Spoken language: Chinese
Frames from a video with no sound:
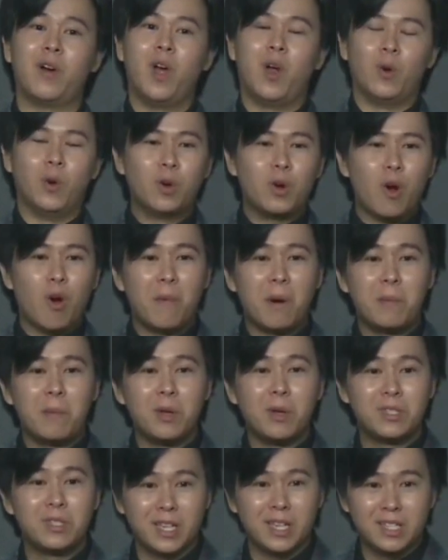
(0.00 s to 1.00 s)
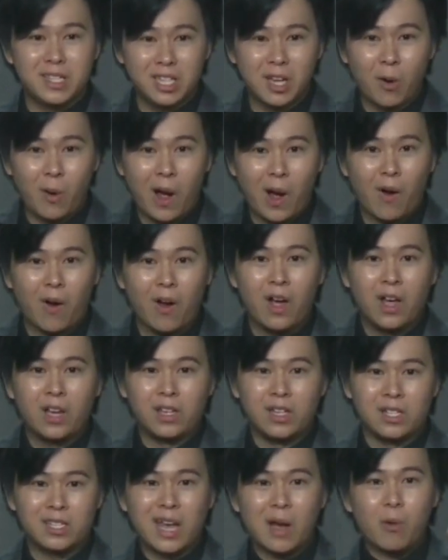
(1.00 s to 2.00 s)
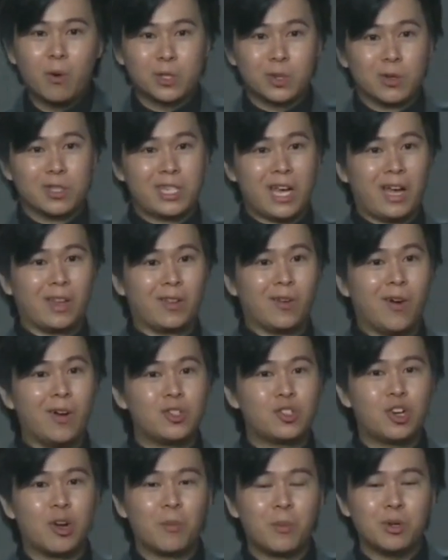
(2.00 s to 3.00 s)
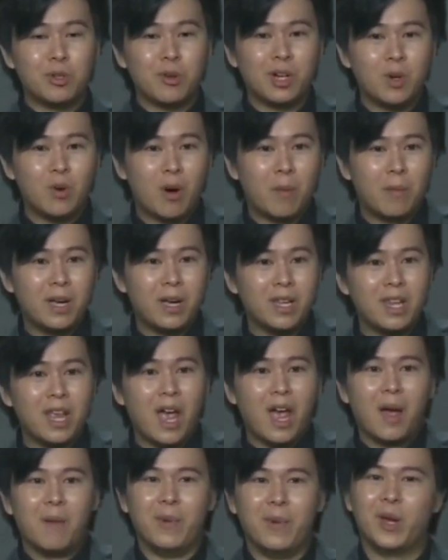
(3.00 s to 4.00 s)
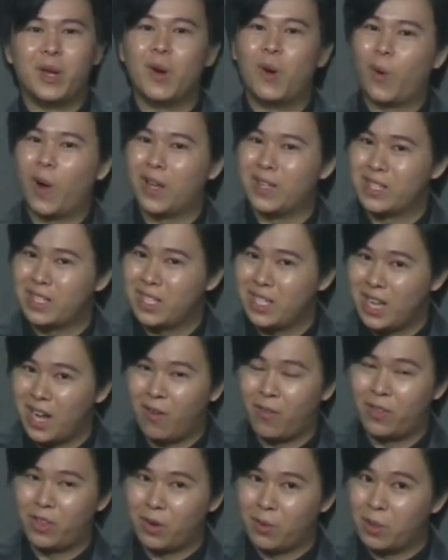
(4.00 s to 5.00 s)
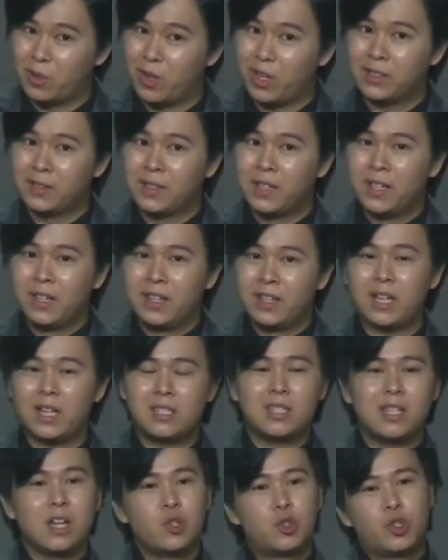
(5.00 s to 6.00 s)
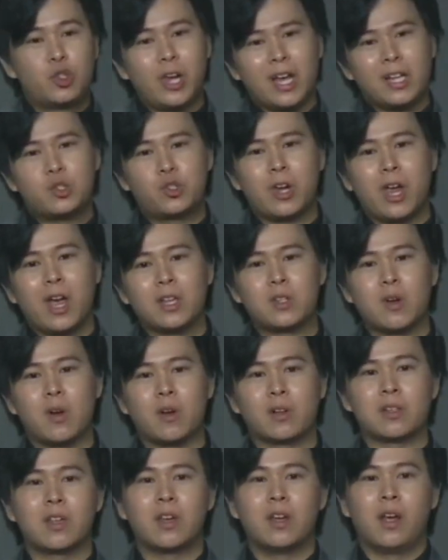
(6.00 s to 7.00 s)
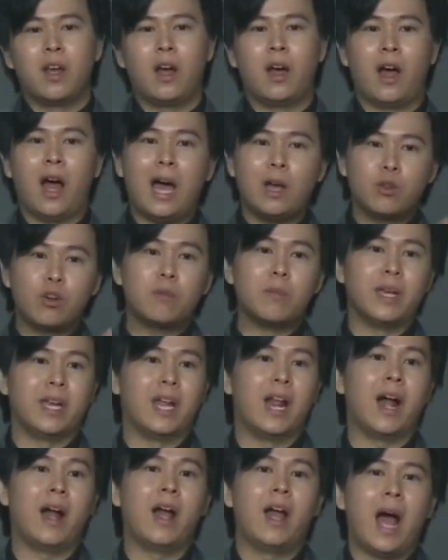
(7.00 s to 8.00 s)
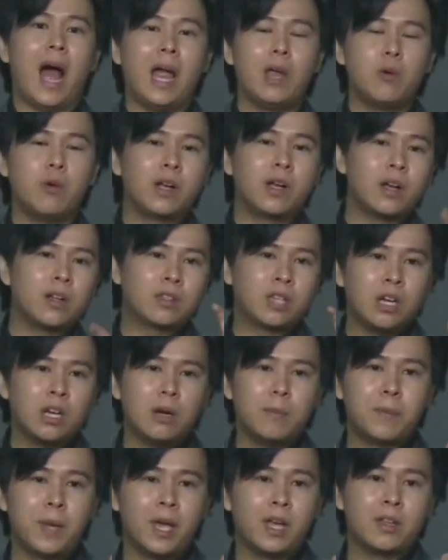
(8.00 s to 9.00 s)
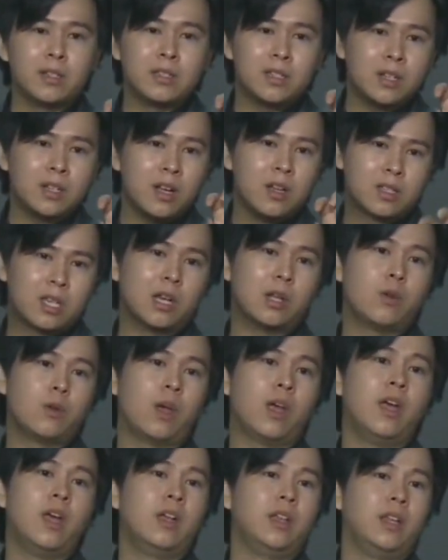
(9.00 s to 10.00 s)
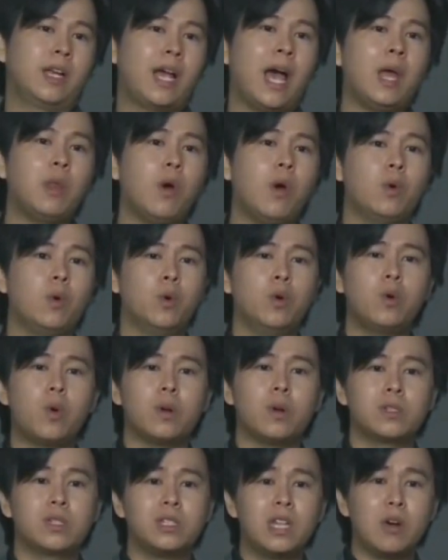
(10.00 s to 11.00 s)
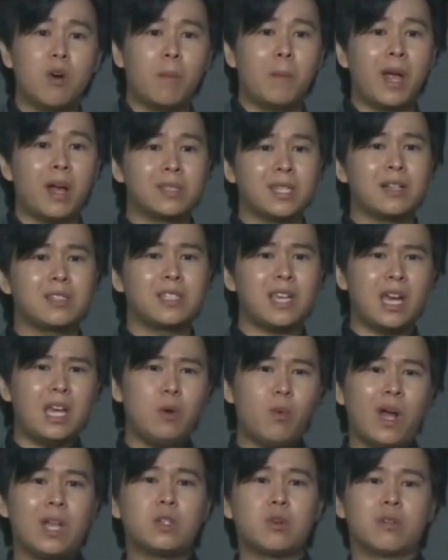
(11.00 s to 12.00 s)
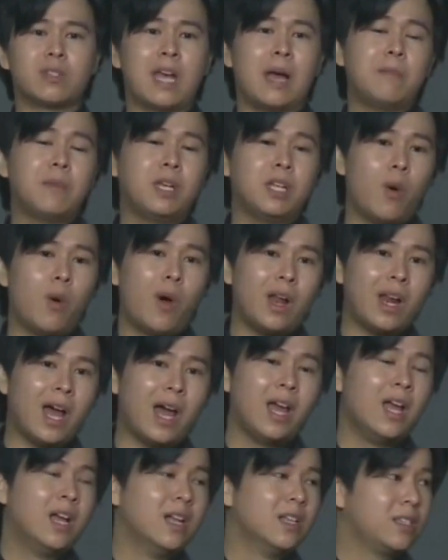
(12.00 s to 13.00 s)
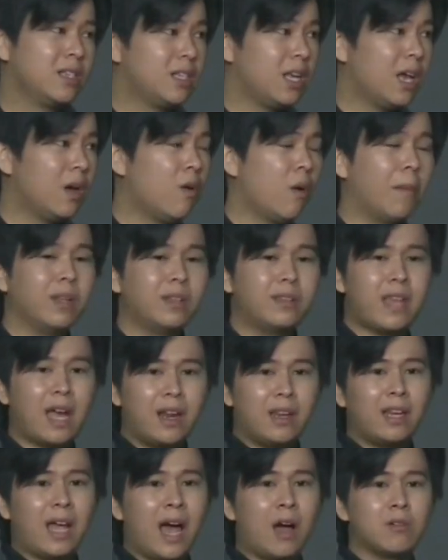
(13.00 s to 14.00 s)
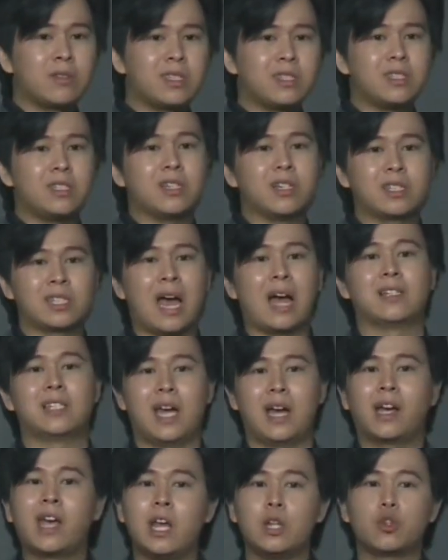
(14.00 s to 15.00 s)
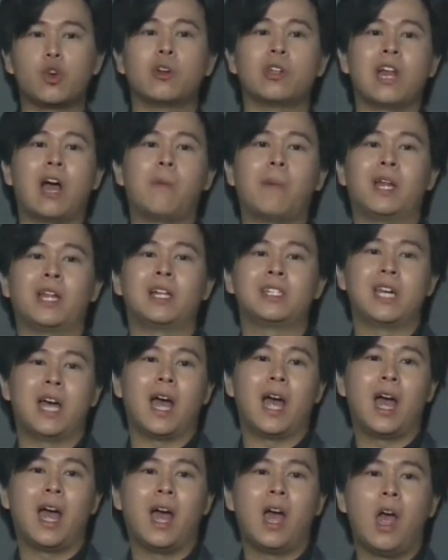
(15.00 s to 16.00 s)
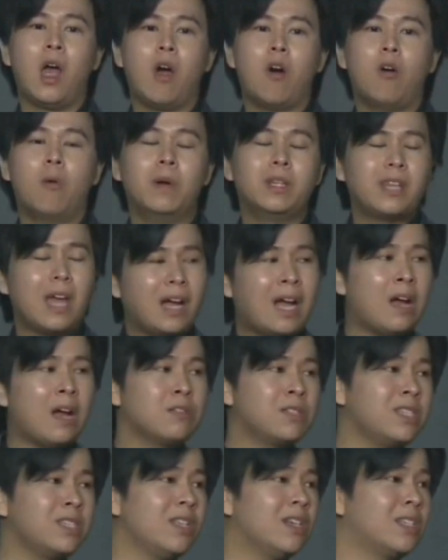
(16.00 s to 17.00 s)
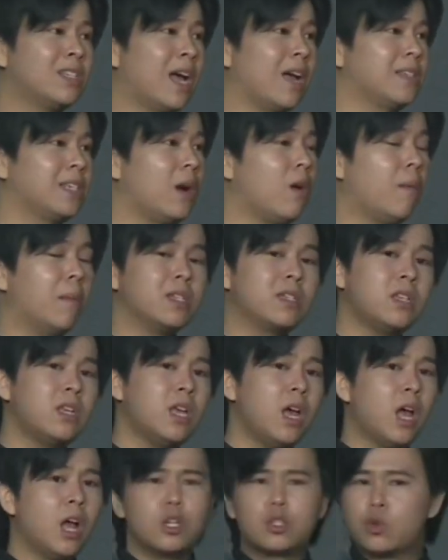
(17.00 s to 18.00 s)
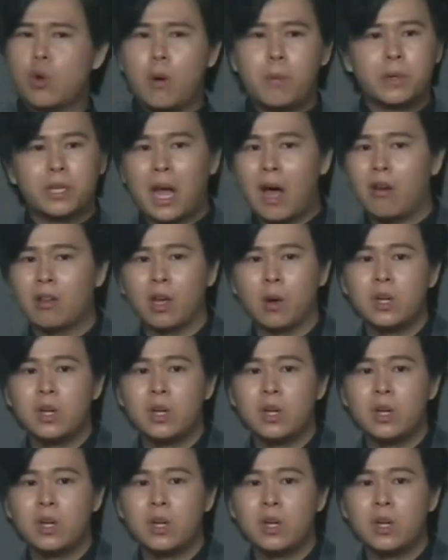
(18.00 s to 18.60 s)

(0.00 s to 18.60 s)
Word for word: 如果我们没有坚持的话哦，以上我所讲的哦，全部都跟我们没有关系了，对不对？那今天 GS GS 哦。呃，爱多美啊，还有一个特别的这个策略。你看哦，如果今天我们要上架一万种产品的话啦，今天我们单靠自己的厂家可以做得到吗？大家，我们单靠自己的厂家，我们是做不到的。